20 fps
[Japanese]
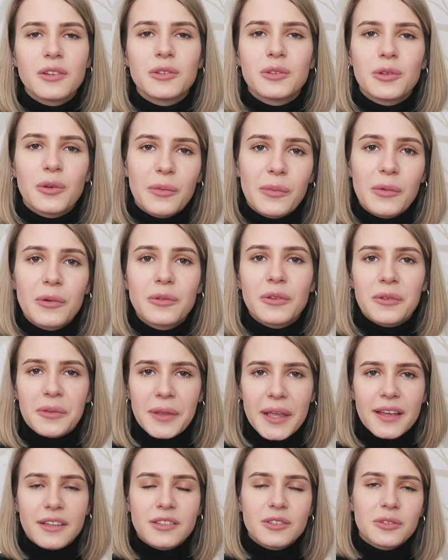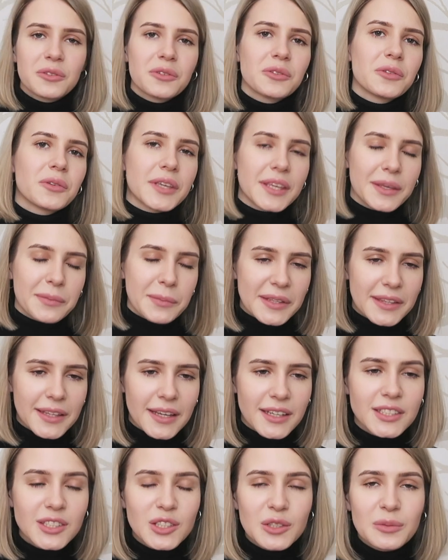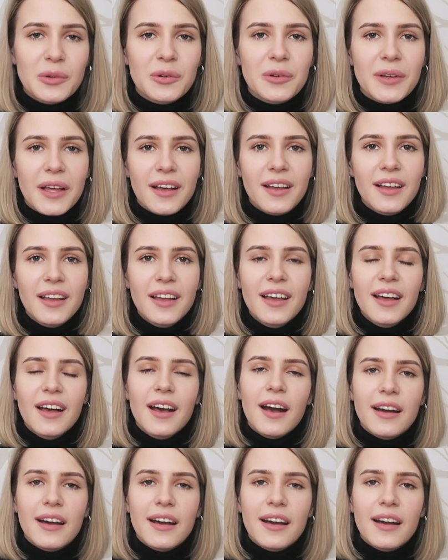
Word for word: やると思うのでその時また質問が